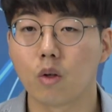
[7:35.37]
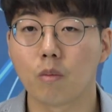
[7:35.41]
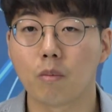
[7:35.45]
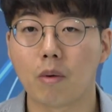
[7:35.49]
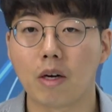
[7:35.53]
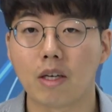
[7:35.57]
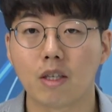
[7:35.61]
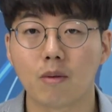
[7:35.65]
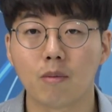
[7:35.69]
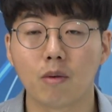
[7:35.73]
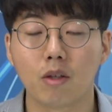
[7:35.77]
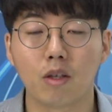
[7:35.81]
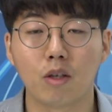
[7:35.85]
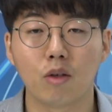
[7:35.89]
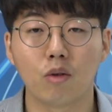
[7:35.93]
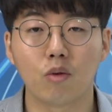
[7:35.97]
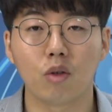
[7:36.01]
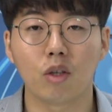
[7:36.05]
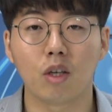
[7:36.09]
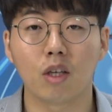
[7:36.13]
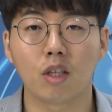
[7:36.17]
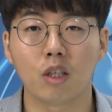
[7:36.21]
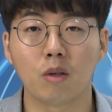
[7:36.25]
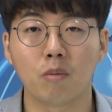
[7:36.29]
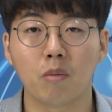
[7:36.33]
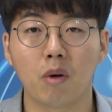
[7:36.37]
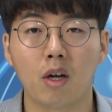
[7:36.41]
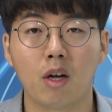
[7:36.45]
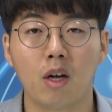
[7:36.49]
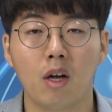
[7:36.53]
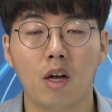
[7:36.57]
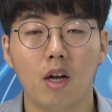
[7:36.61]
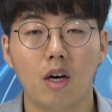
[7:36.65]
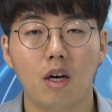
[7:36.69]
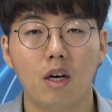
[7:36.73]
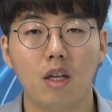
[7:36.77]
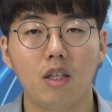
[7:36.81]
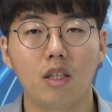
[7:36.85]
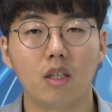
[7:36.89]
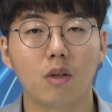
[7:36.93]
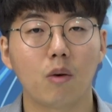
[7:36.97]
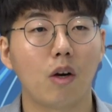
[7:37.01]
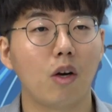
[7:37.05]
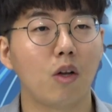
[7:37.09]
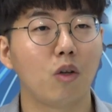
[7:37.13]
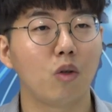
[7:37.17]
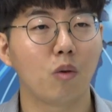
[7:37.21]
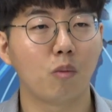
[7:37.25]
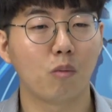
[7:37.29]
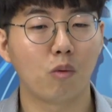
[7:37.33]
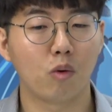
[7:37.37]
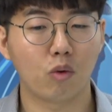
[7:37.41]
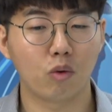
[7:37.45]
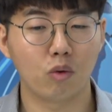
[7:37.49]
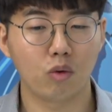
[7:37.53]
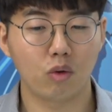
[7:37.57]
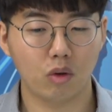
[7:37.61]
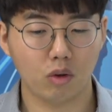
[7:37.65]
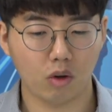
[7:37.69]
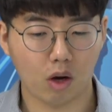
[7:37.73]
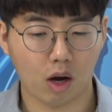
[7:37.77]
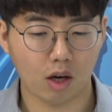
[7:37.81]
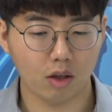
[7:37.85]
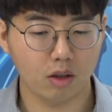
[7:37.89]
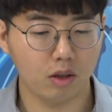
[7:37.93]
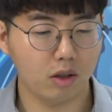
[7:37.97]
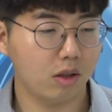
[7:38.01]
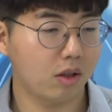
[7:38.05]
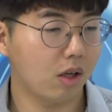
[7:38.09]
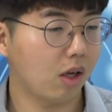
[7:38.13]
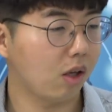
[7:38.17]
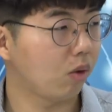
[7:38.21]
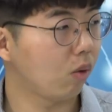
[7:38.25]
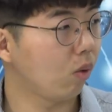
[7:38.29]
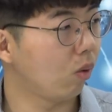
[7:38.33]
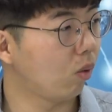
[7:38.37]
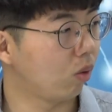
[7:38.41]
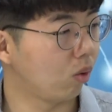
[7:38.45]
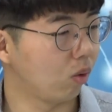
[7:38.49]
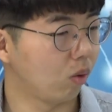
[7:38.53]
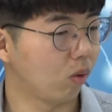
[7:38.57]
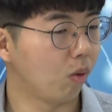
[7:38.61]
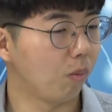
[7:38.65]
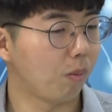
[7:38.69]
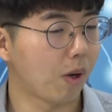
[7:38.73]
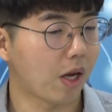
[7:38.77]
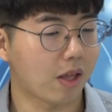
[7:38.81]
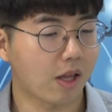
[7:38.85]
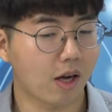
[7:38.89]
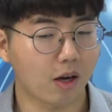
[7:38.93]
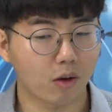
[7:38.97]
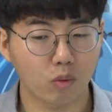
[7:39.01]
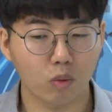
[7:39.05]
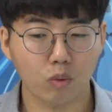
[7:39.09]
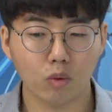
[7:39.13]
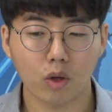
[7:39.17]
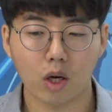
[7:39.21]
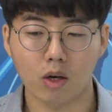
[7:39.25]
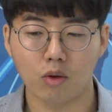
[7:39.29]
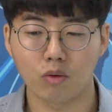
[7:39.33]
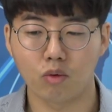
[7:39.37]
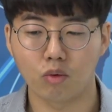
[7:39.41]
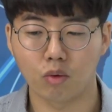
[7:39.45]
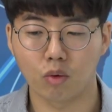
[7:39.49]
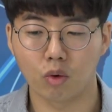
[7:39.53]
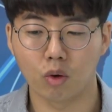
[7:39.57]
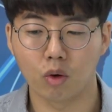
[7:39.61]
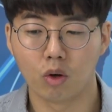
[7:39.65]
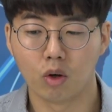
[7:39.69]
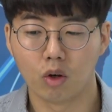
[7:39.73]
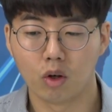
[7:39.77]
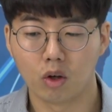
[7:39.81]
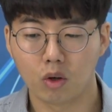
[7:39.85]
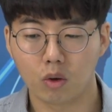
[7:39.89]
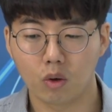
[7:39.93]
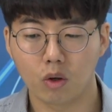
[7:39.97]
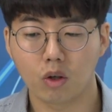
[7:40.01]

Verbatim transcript: 좀 말씀을 드릴 수 있겠지만 리츠 관련 종목군들은 아 시세도 오르고 배당도 잘 주고 네.